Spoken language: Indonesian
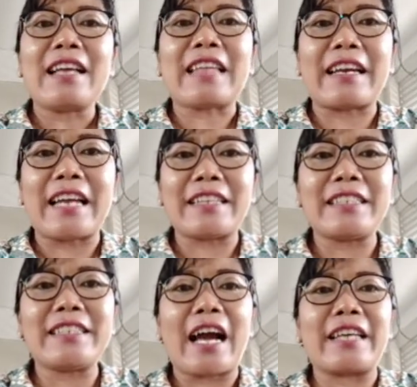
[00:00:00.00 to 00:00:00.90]
tanda
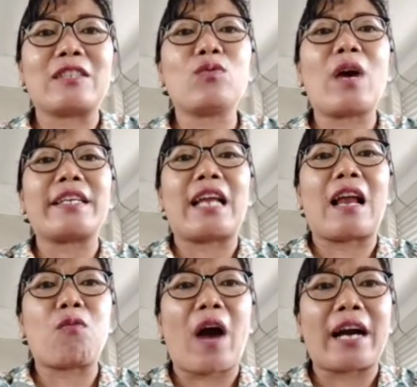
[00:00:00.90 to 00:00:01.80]
jeda itu
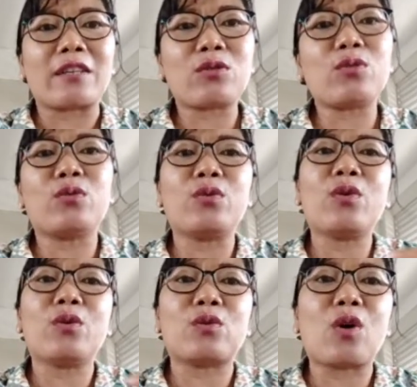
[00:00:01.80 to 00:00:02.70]
adalah waktu
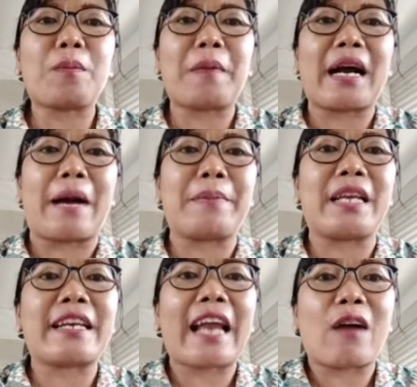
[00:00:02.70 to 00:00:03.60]
untuk
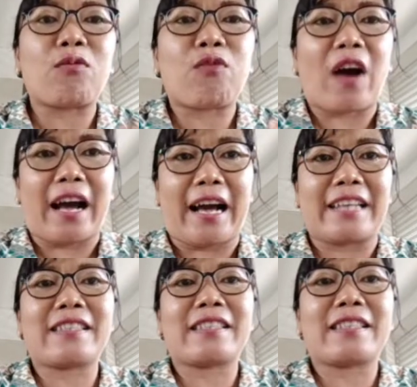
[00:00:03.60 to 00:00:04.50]
mengambil nafas